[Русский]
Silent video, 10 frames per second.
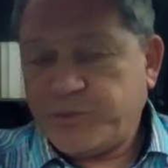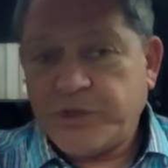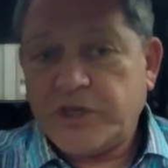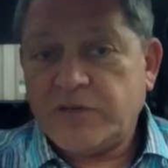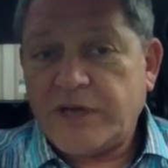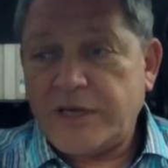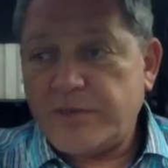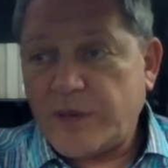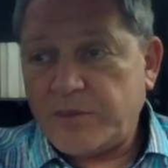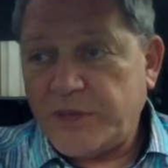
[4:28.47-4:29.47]

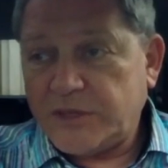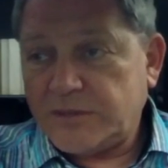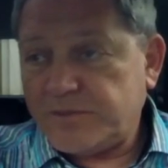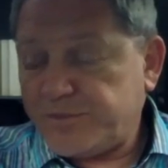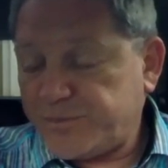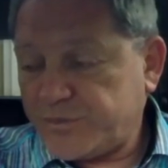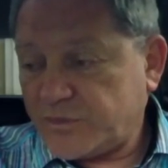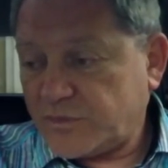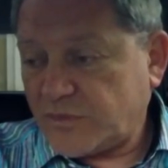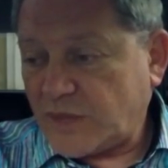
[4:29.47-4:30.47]
поговорим об этом,
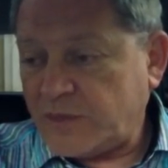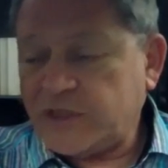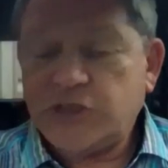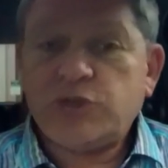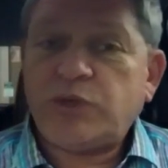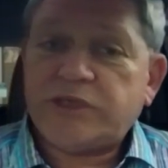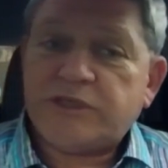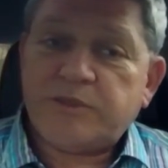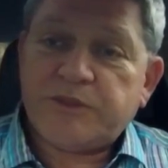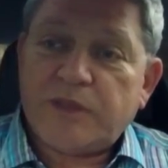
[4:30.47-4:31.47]
об этой
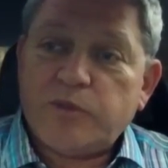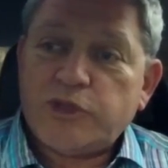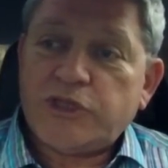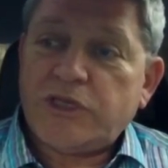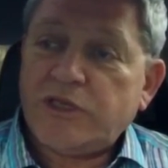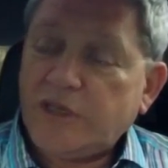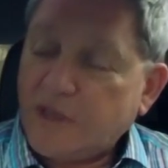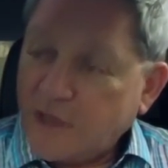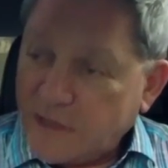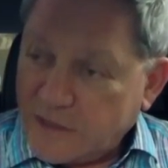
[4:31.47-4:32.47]
ситуации, потому что
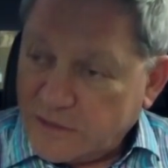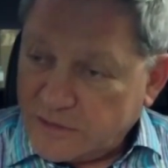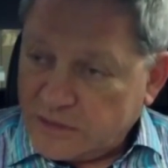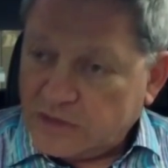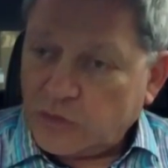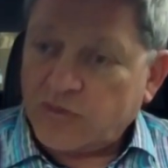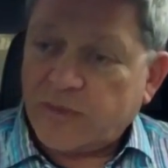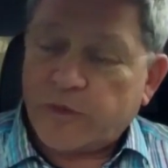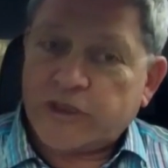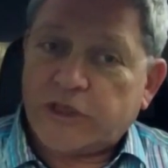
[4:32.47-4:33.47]
э, тот
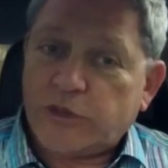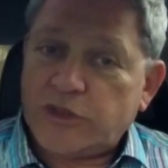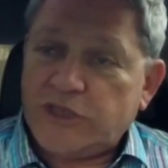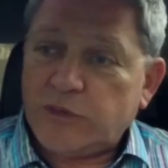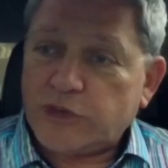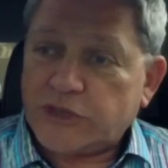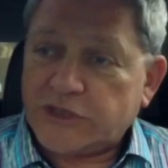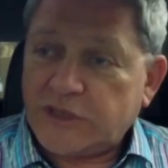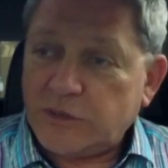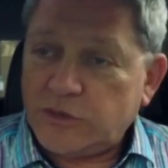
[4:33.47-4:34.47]
вопрос, который девушка
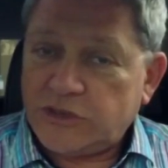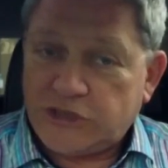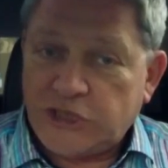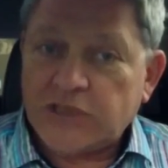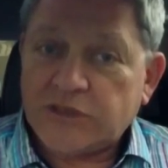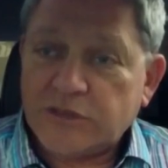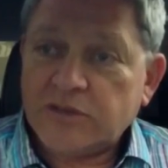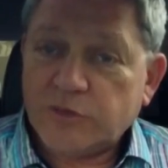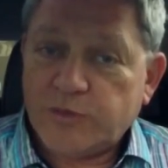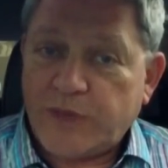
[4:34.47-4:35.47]
задает сейчас,
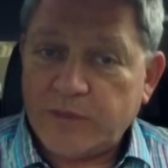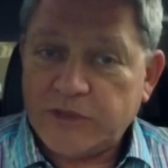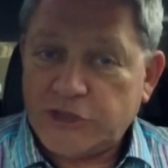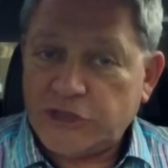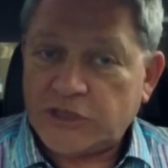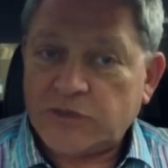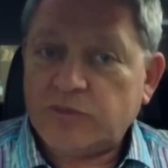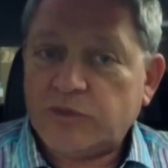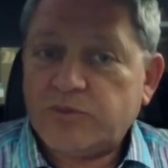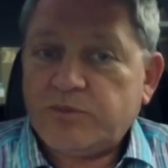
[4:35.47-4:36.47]
вот прямо сейчас,
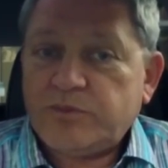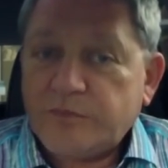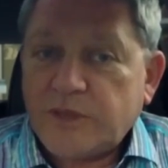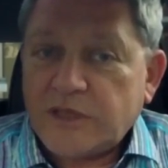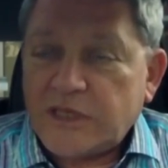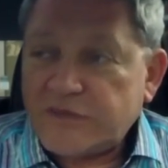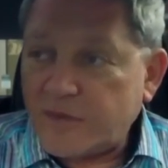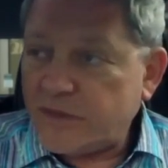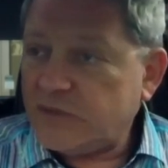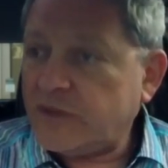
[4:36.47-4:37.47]
вот когда я с
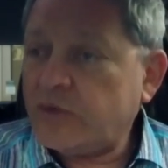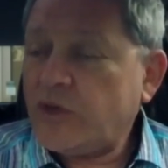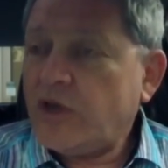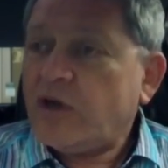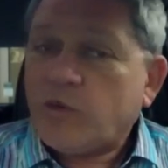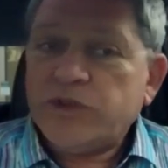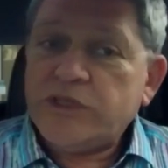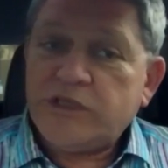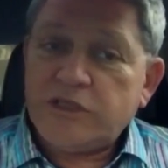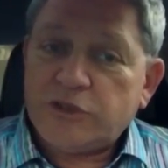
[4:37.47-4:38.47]
вами говорю, он
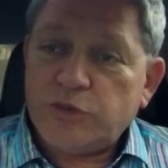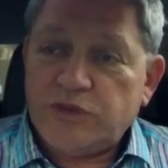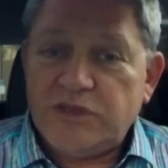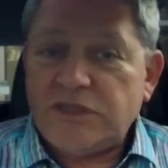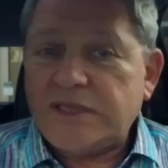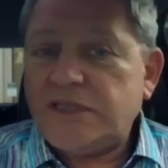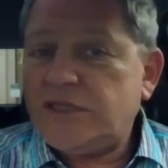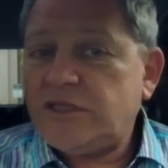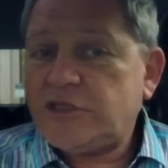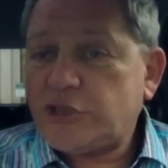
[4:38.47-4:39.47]
интересует десятки
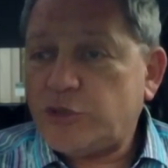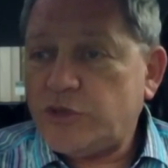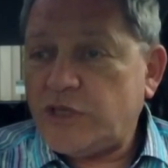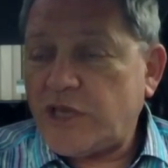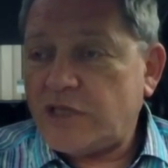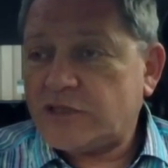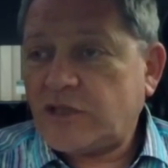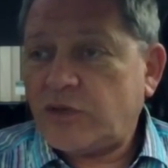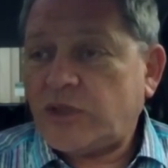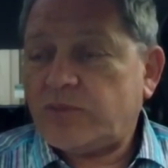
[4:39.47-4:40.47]
тысяч людей. Я не
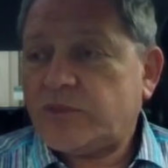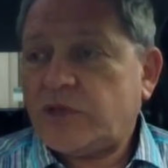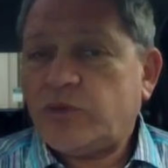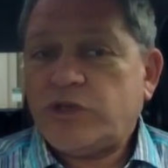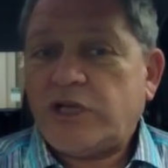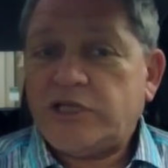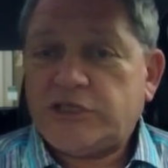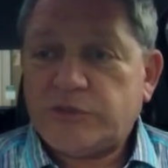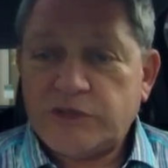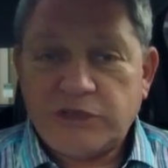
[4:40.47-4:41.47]
знаю, там, какое
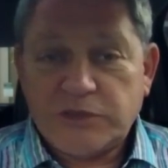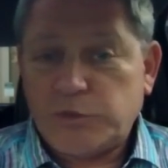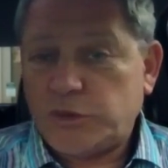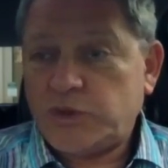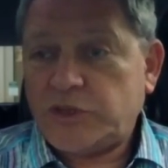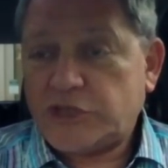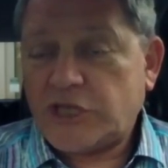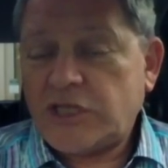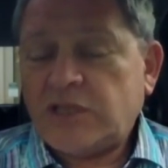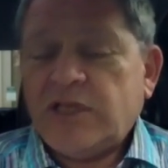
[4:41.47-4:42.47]
количество из них смотрит наш
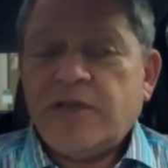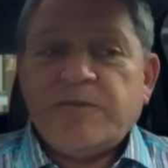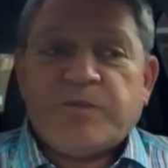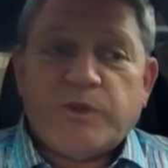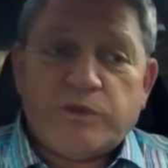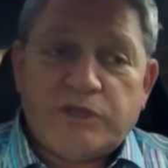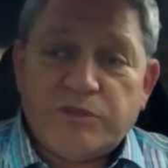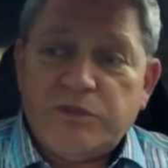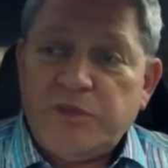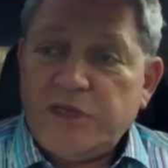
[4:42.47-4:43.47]
канал, но,
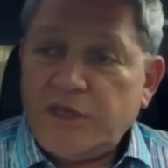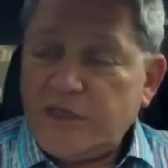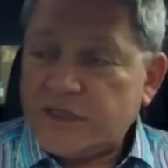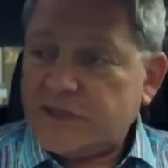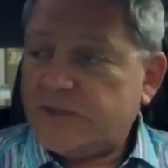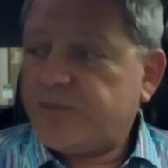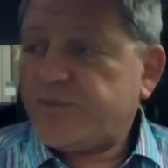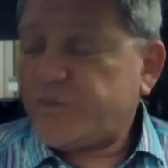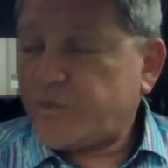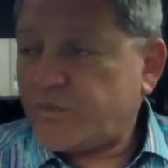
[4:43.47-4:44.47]
тем не менее, если
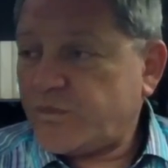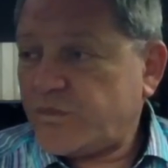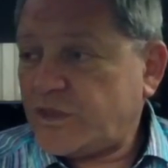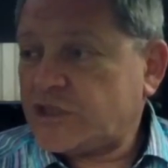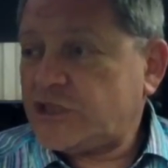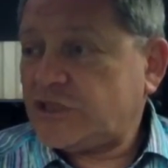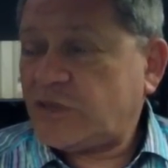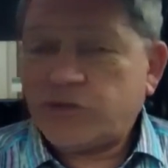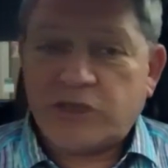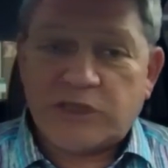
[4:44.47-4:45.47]
на жизнь
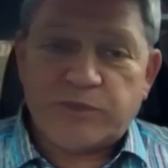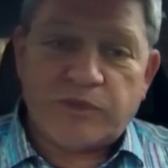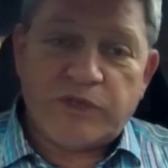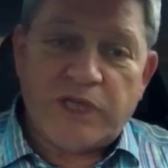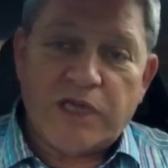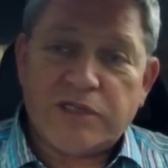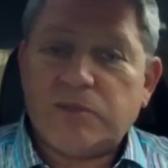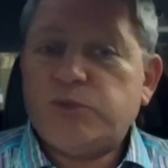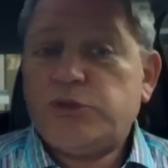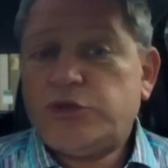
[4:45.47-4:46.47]
кого-то это повлияет,
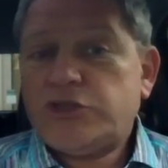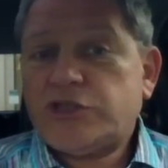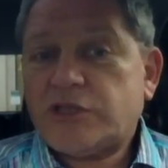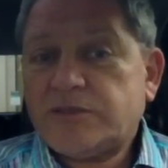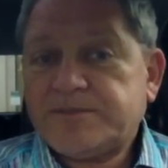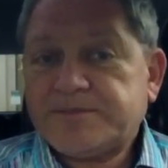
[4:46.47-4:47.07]
я буду очень рад.